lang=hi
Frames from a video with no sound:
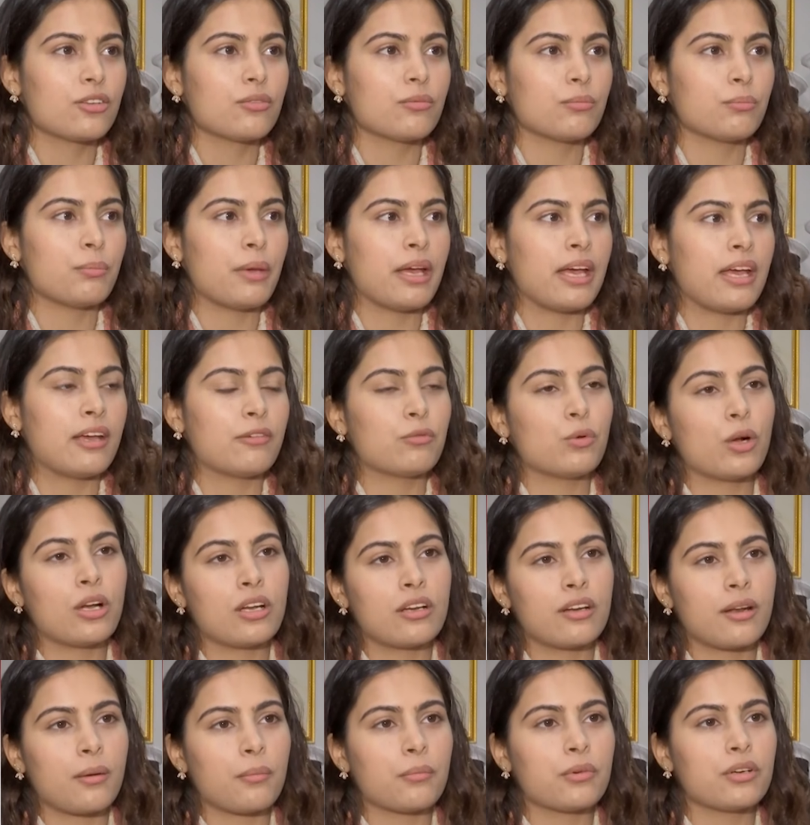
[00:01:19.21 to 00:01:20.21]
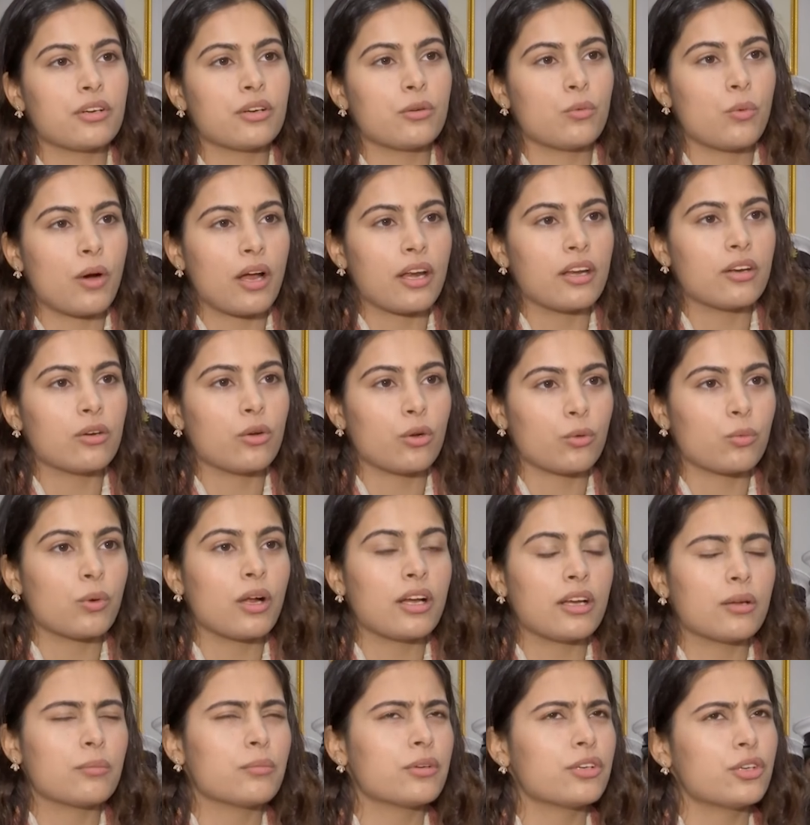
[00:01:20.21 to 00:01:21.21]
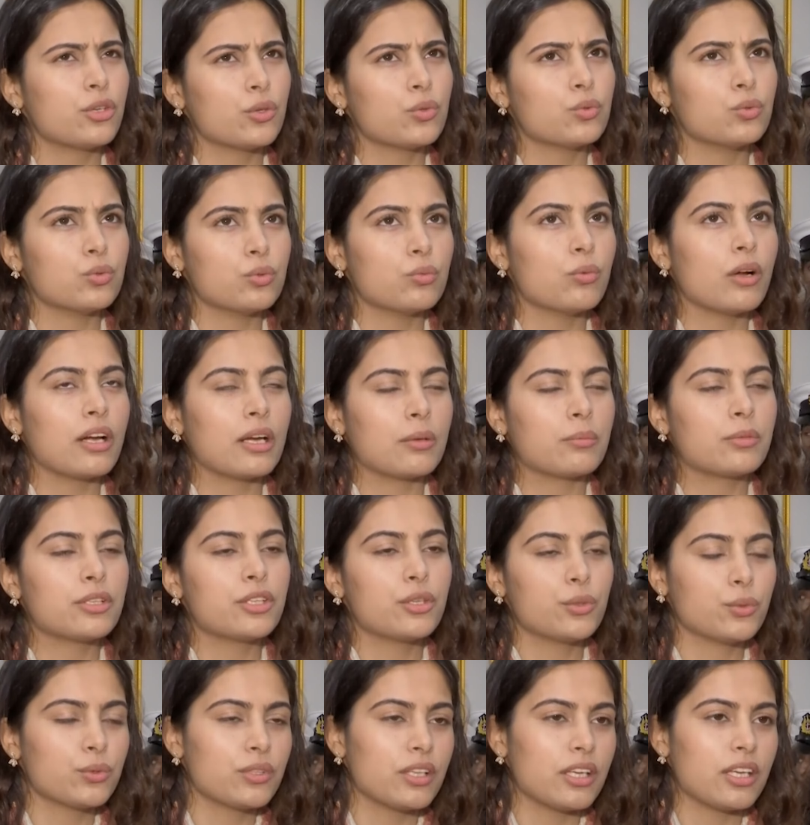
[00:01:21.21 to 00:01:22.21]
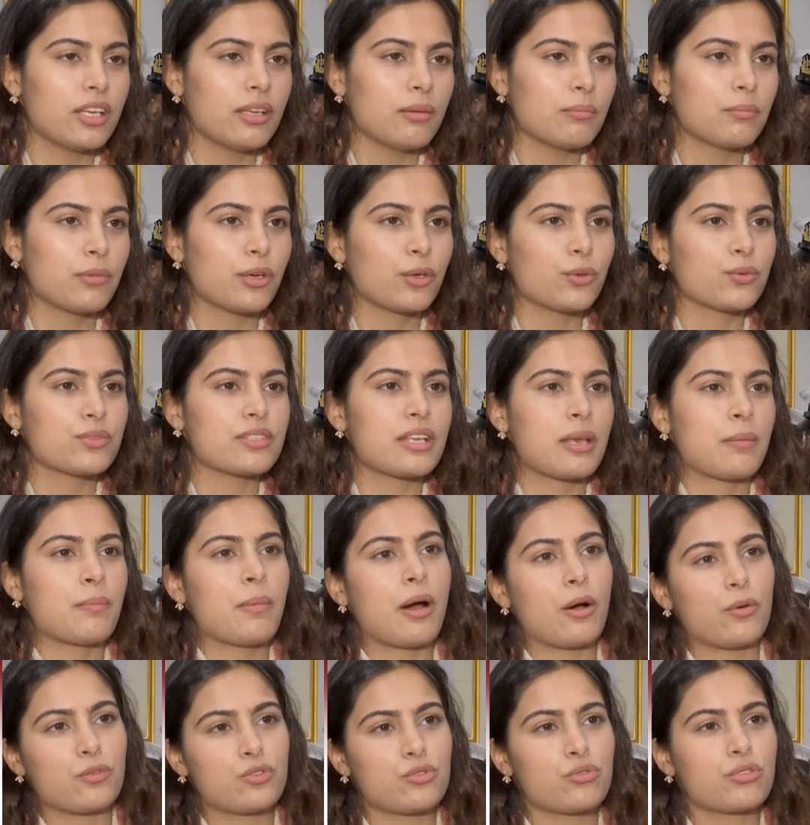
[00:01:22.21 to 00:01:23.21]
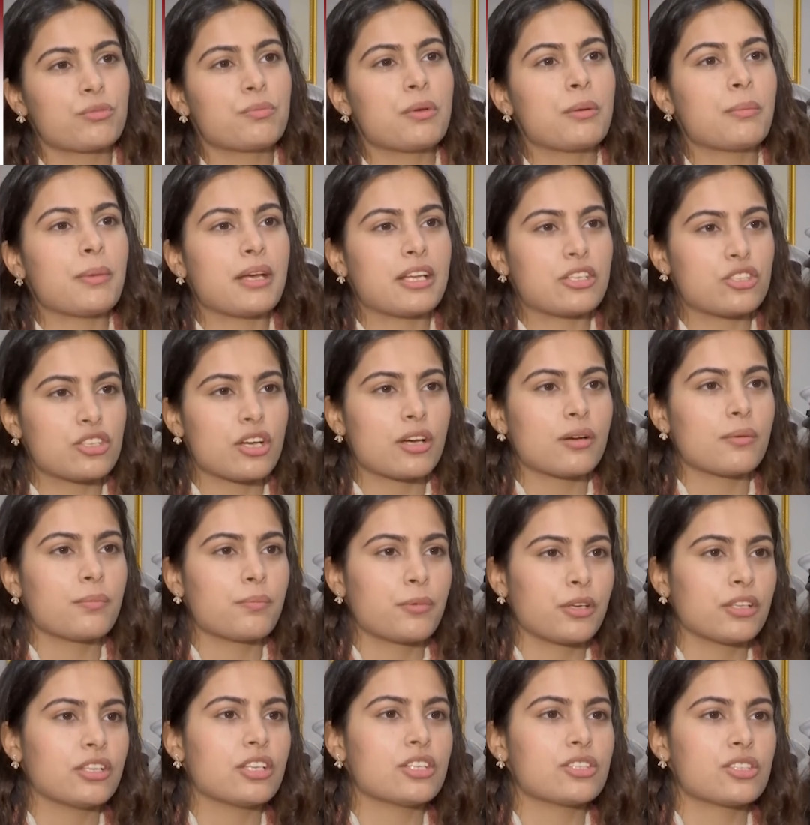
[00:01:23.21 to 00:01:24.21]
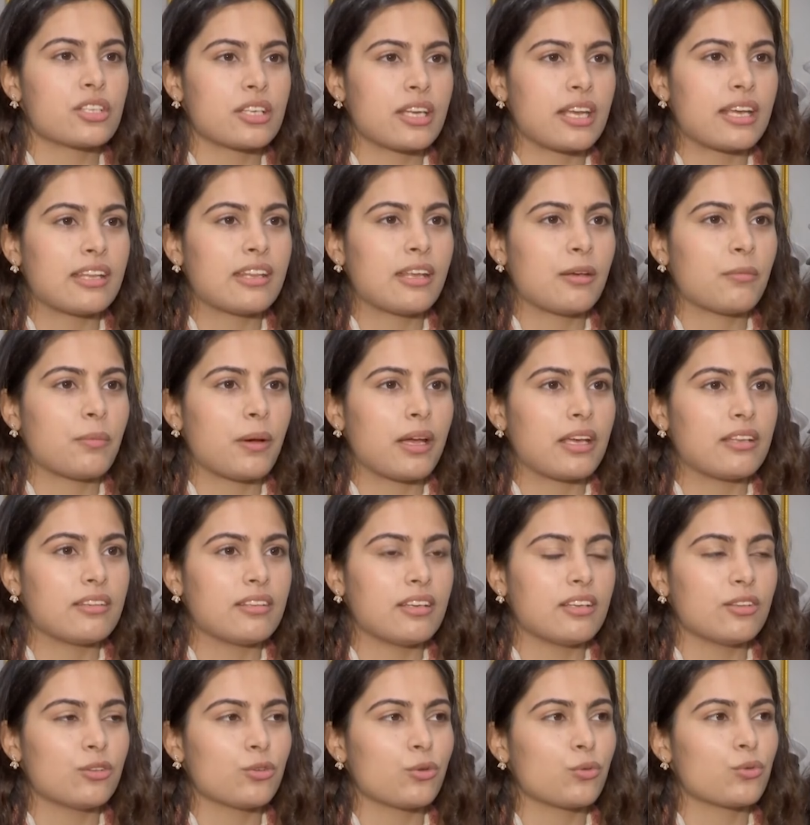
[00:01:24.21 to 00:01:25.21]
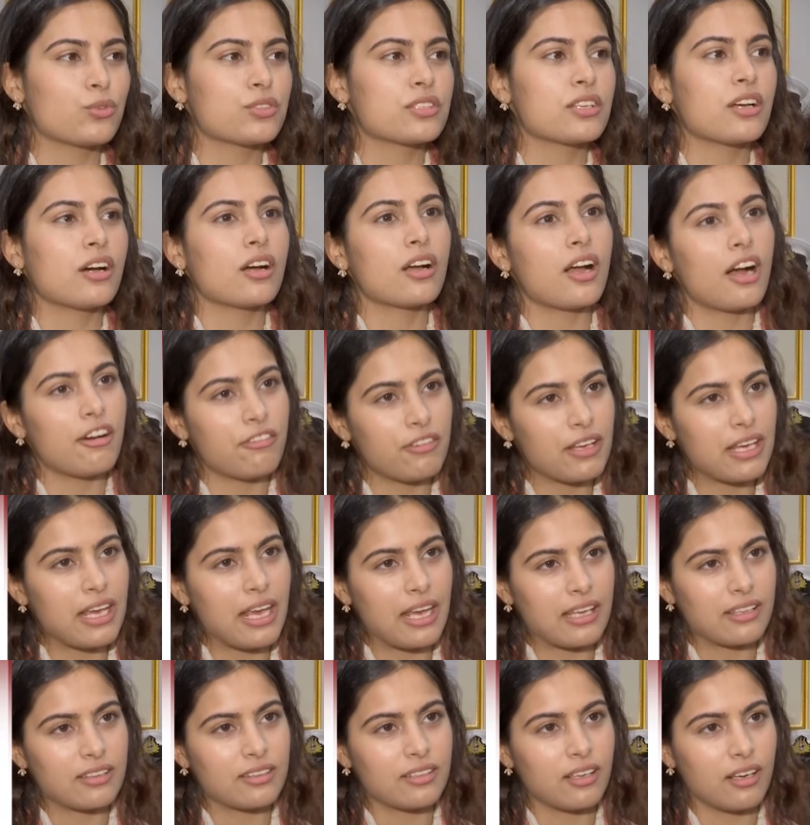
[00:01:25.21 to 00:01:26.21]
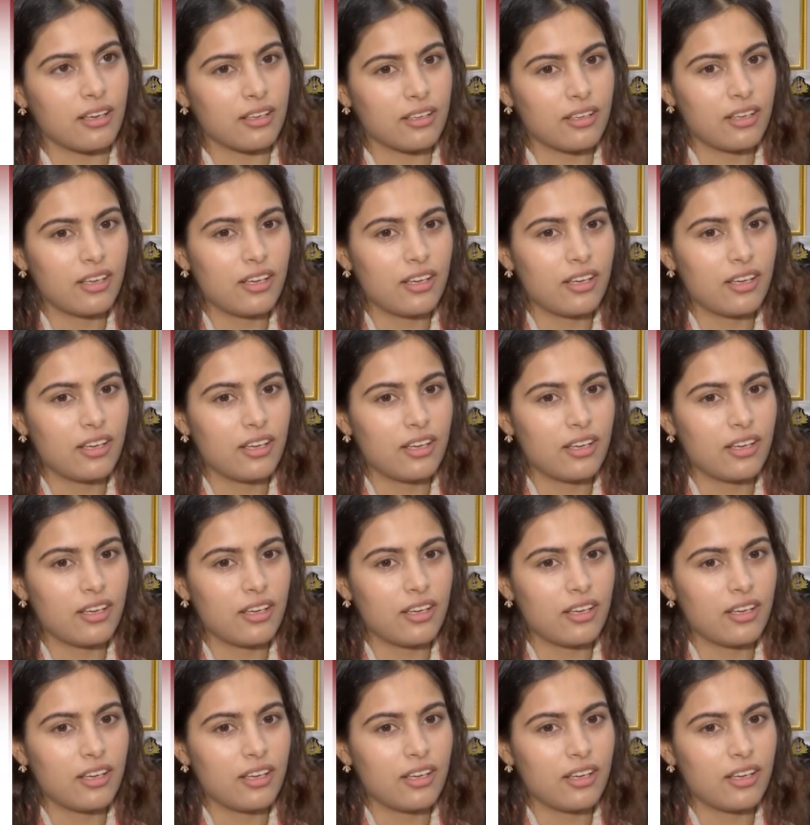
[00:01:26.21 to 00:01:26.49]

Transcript: मैं वर्ल्ड नंबर वन और वर्ल्ड नंबर टू वर्ल्ड नंबर टू थी बट उसके बावजूद भी मैं अच्छा प्रदर्शन नहीं दे पाई थी तो उसका काफ़ी खेत था